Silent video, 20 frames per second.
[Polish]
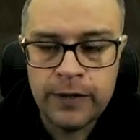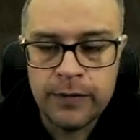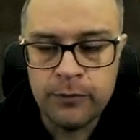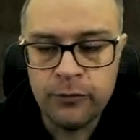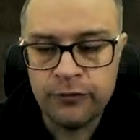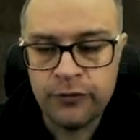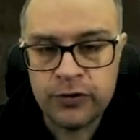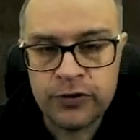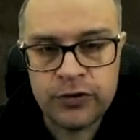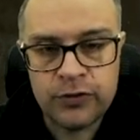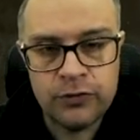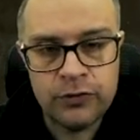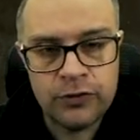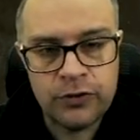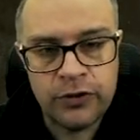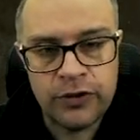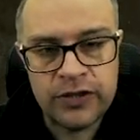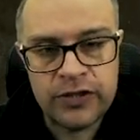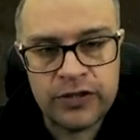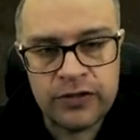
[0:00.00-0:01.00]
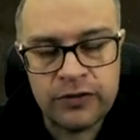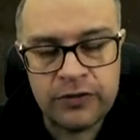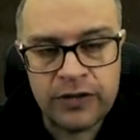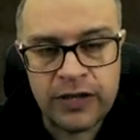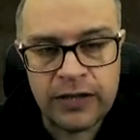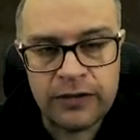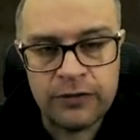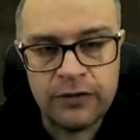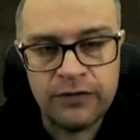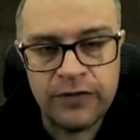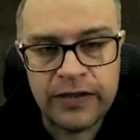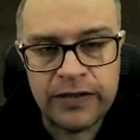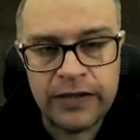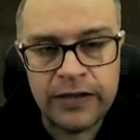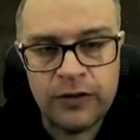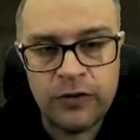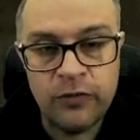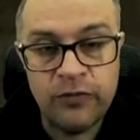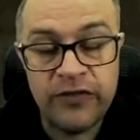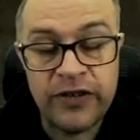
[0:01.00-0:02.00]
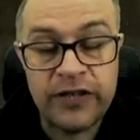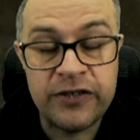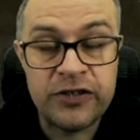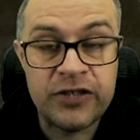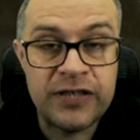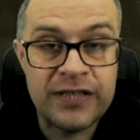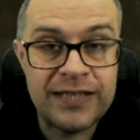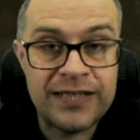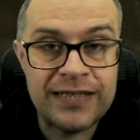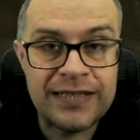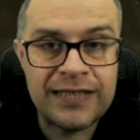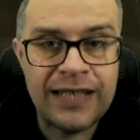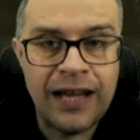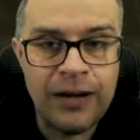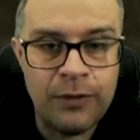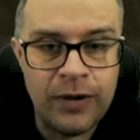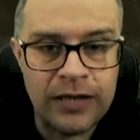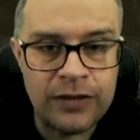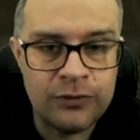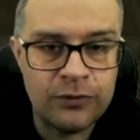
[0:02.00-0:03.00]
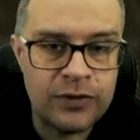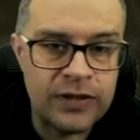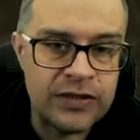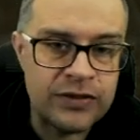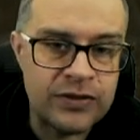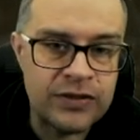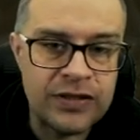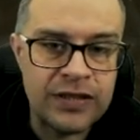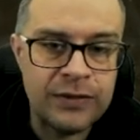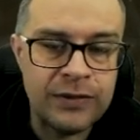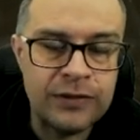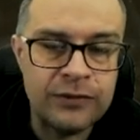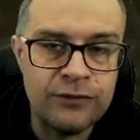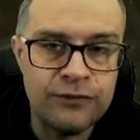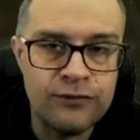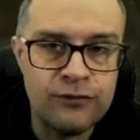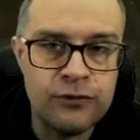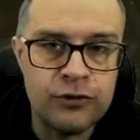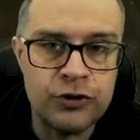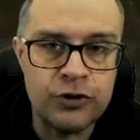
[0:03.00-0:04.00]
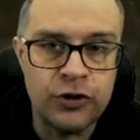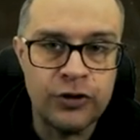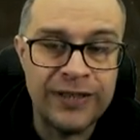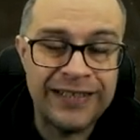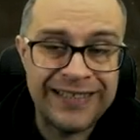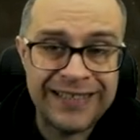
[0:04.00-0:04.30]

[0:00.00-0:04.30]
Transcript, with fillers: Mówiąc krótko, jest to traktowane jako wręcz stała, która została tu włożona.